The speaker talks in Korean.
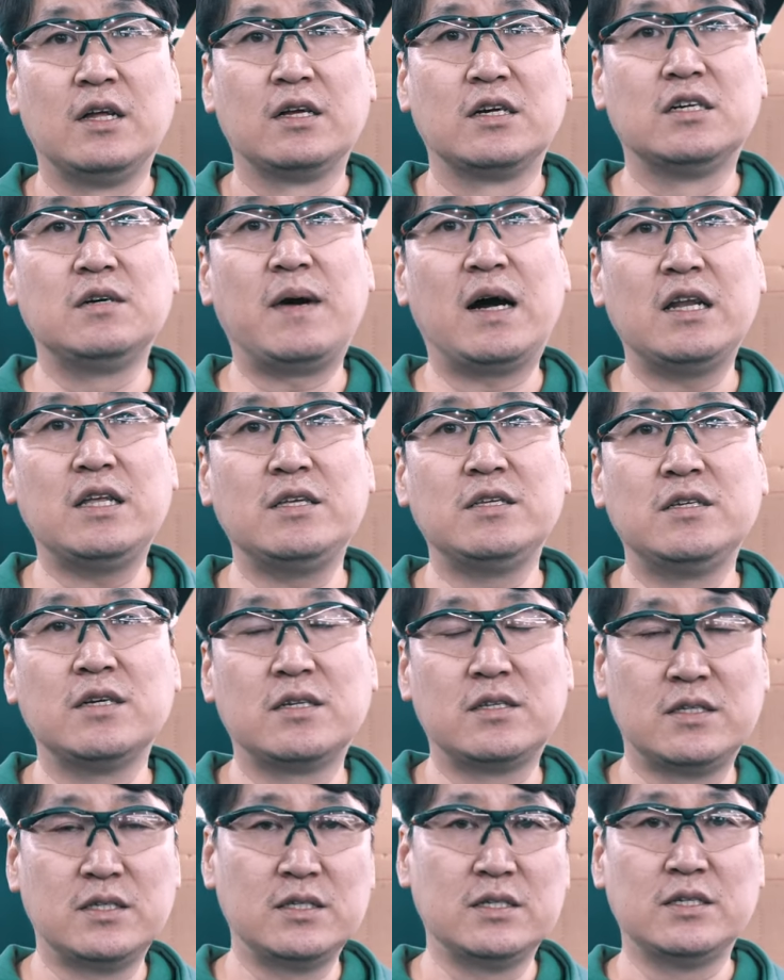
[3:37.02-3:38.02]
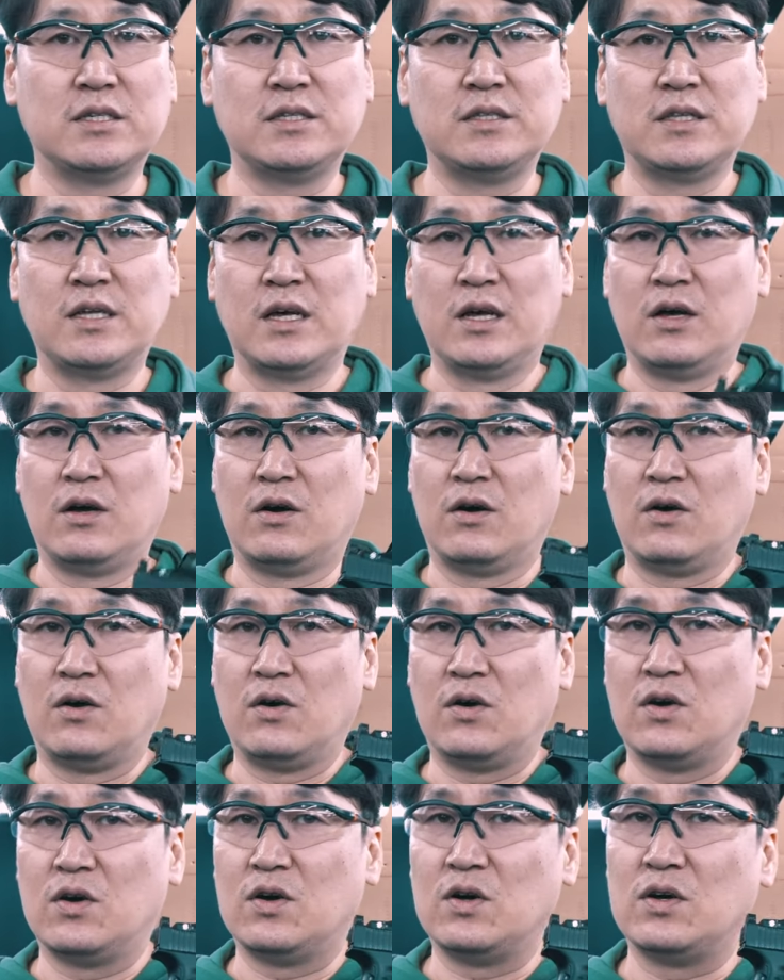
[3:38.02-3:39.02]
그 말인즉슨
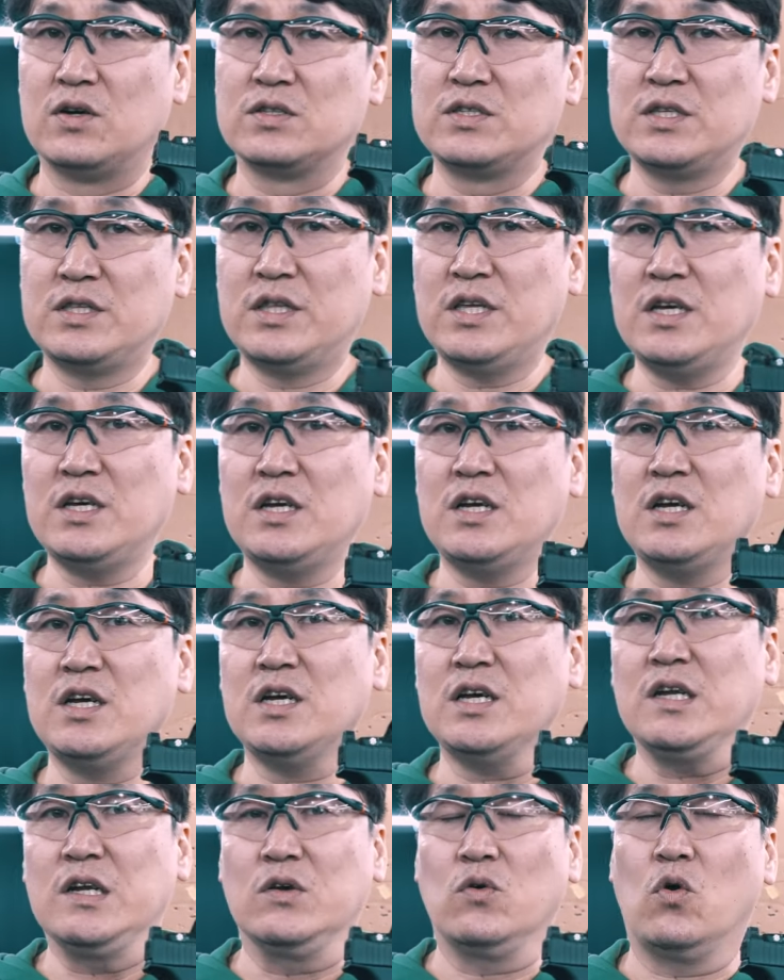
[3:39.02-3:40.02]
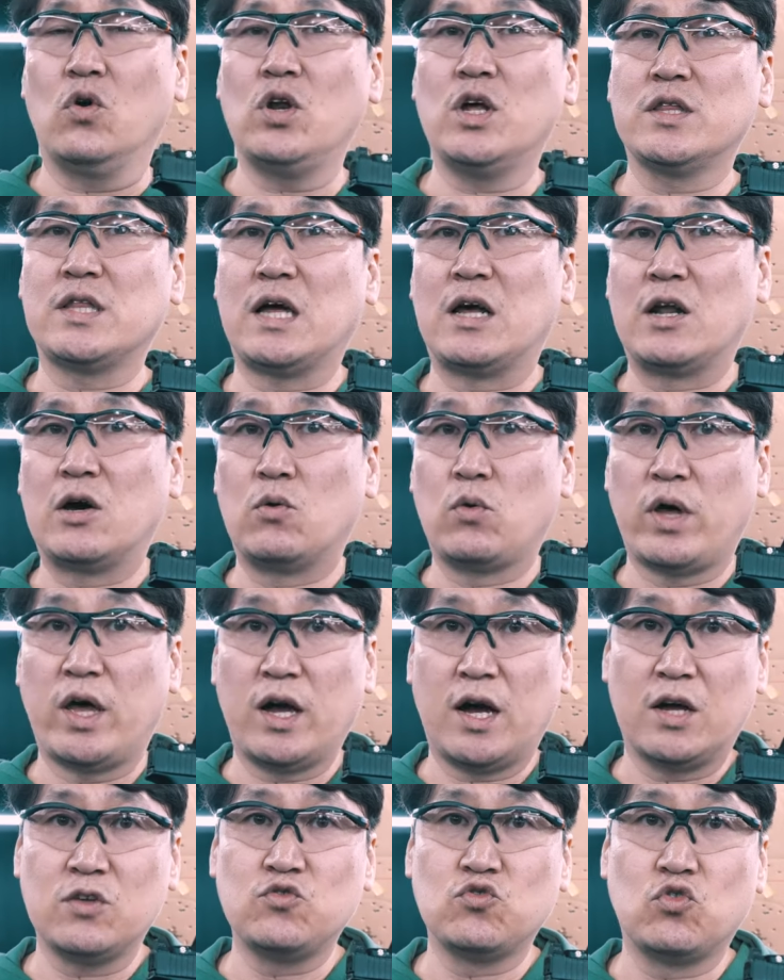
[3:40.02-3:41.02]
어, 스틸을 올렸다라고
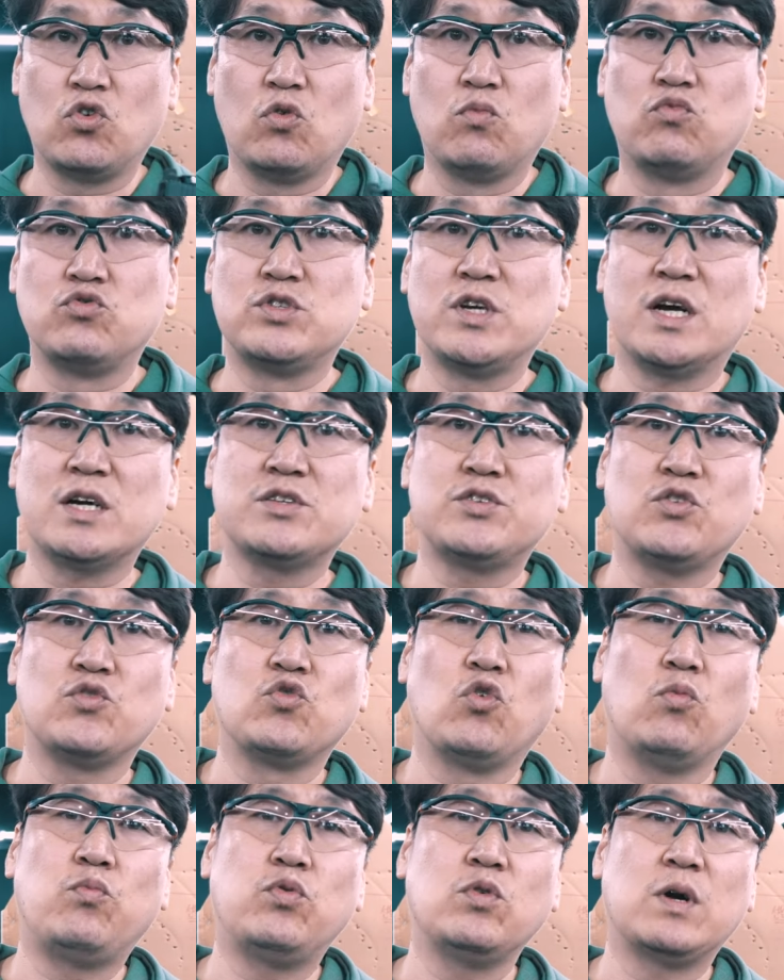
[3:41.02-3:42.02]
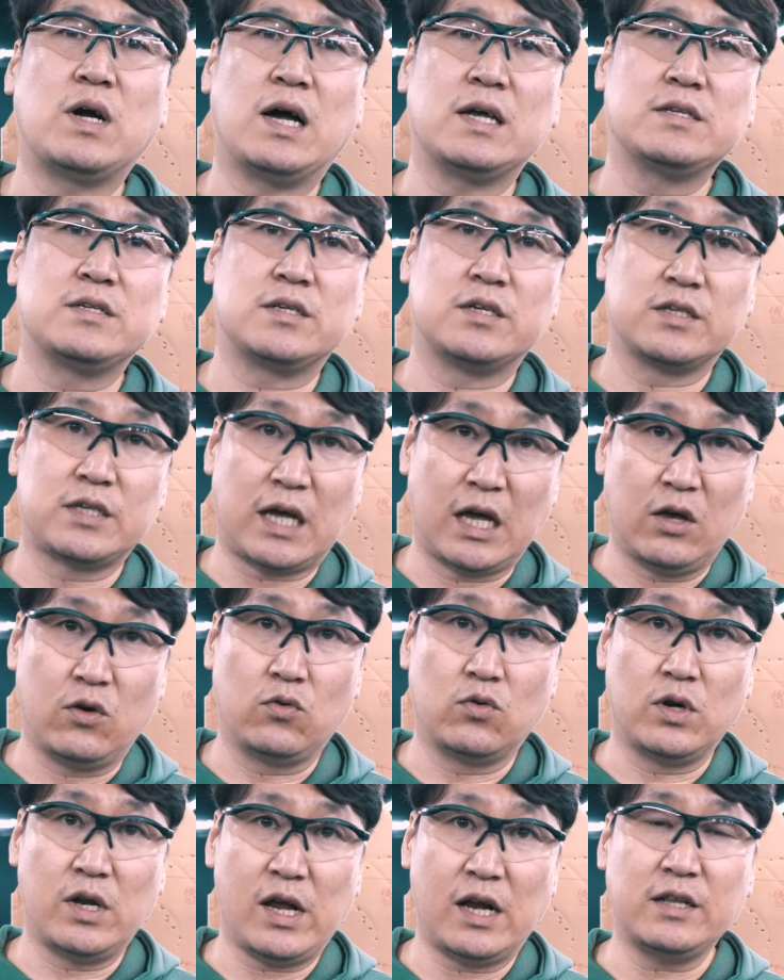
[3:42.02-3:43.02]
해가지고 무작정 높은 가스를
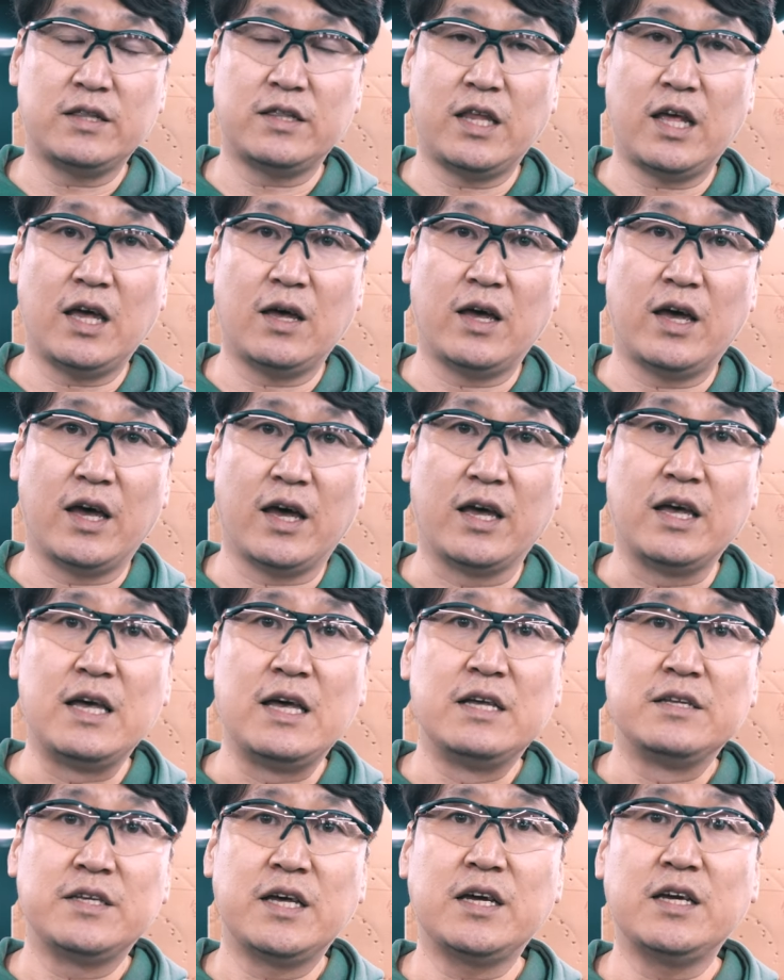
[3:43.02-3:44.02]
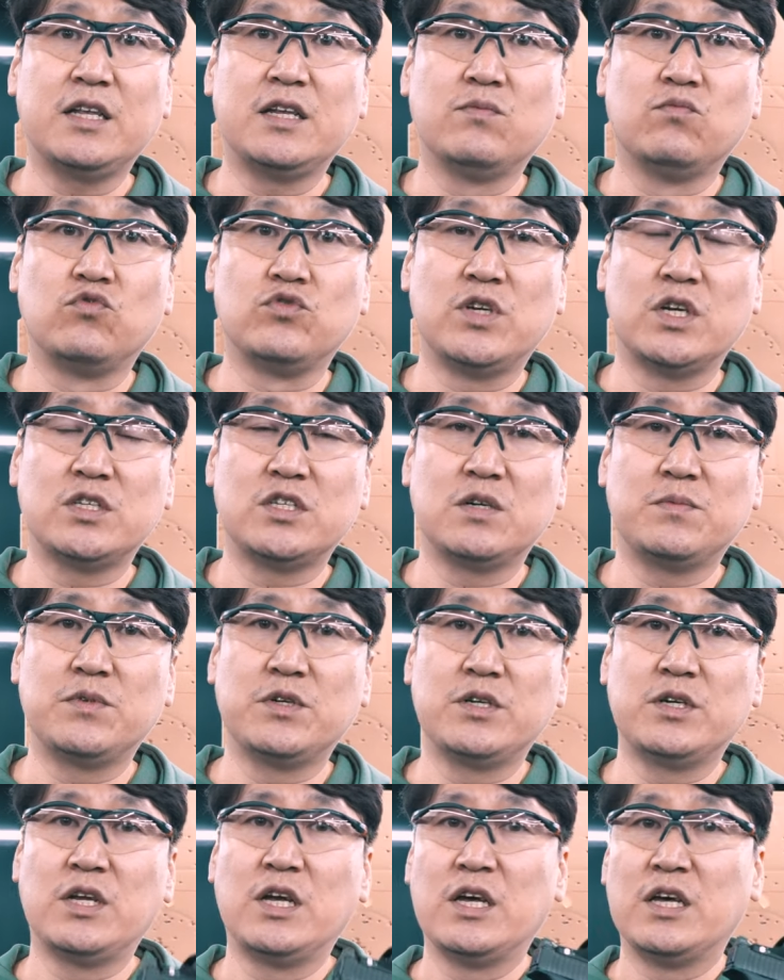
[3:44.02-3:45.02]
사용을 할때 생기는
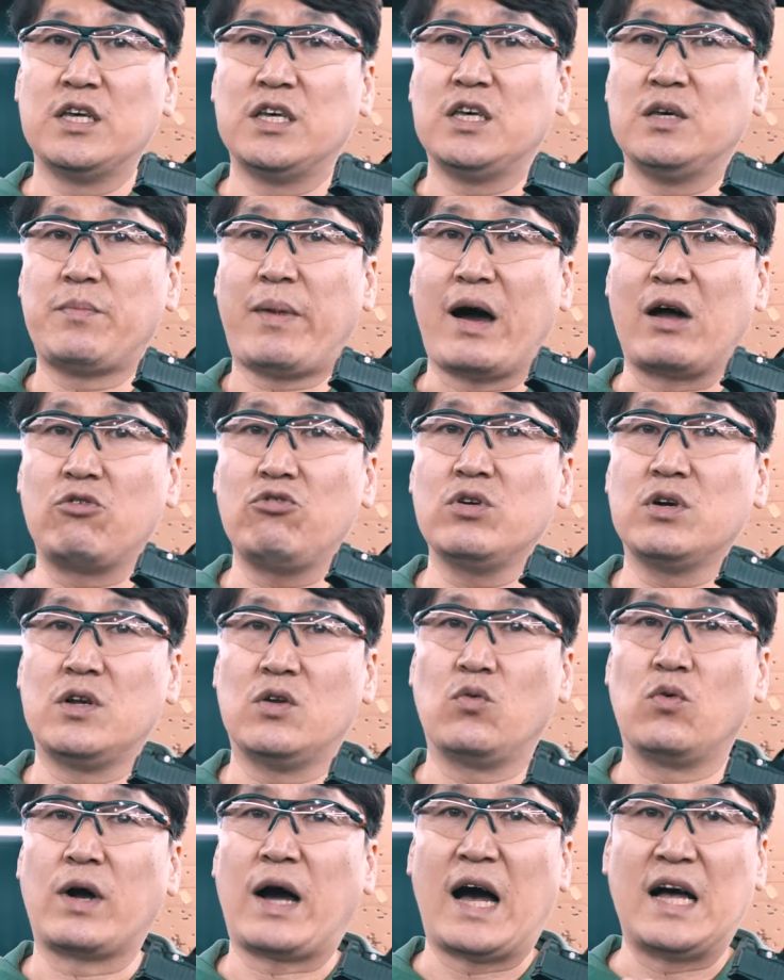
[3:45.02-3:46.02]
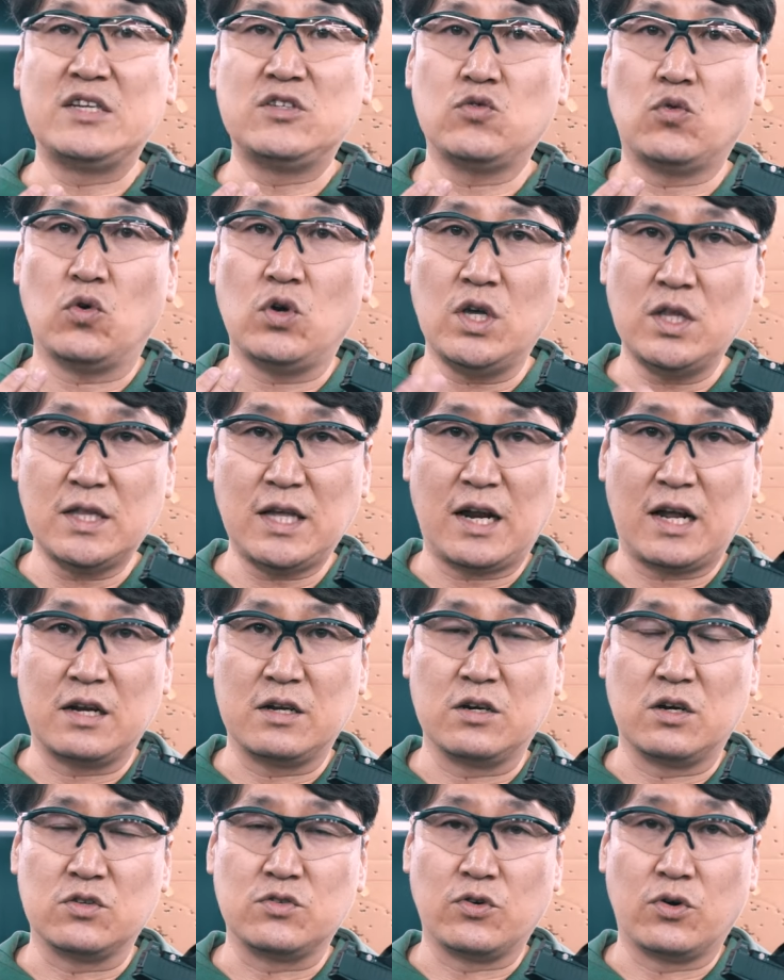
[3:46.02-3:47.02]
문제점을 이마루의 글록은 가지고
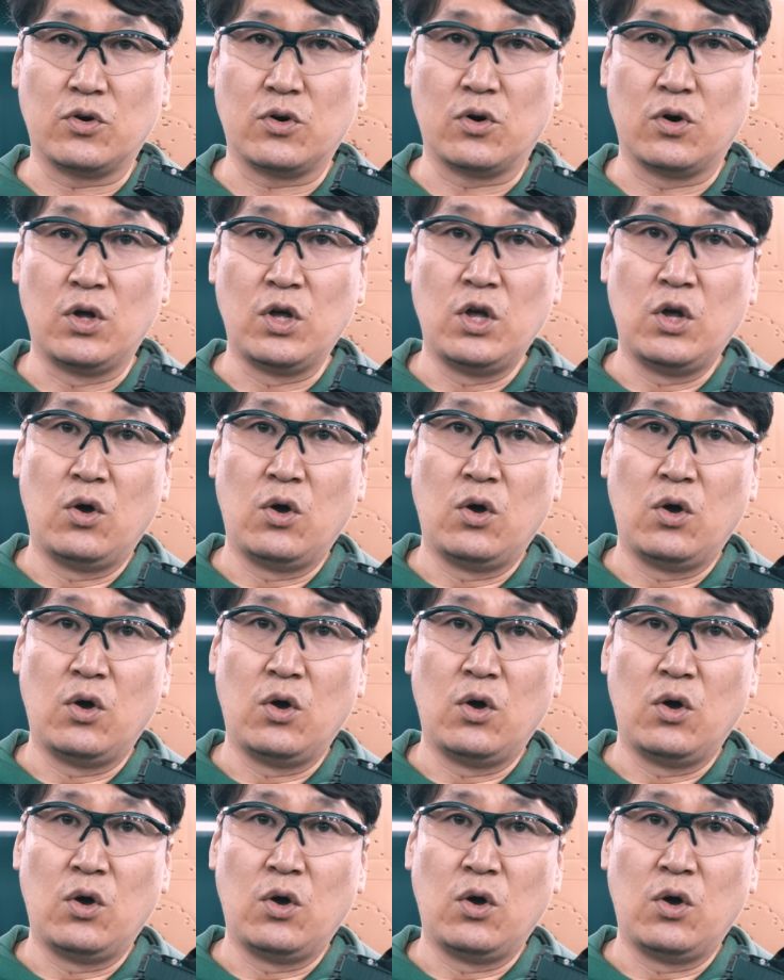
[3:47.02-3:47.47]
있다라는 거죠.